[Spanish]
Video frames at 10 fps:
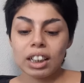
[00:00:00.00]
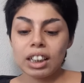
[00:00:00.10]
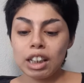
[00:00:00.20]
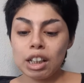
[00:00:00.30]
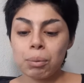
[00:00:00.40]

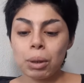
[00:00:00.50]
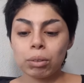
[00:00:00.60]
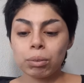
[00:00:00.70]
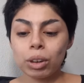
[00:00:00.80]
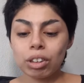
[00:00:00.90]
Y
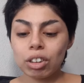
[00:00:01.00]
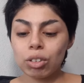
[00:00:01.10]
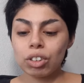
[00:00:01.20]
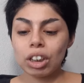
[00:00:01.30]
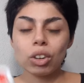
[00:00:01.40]
bueno, voy a estar
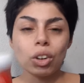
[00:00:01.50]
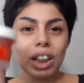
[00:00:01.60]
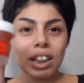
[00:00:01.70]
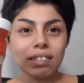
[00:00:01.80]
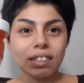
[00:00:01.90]
usando
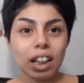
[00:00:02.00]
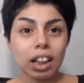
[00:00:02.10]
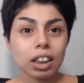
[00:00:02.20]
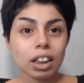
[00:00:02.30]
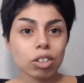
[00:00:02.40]
esta
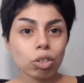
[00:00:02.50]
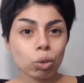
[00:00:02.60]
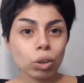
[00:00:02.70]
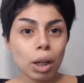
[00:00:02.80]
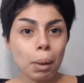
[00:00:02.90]
que es
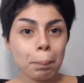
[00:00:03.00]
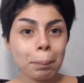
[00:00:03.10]
una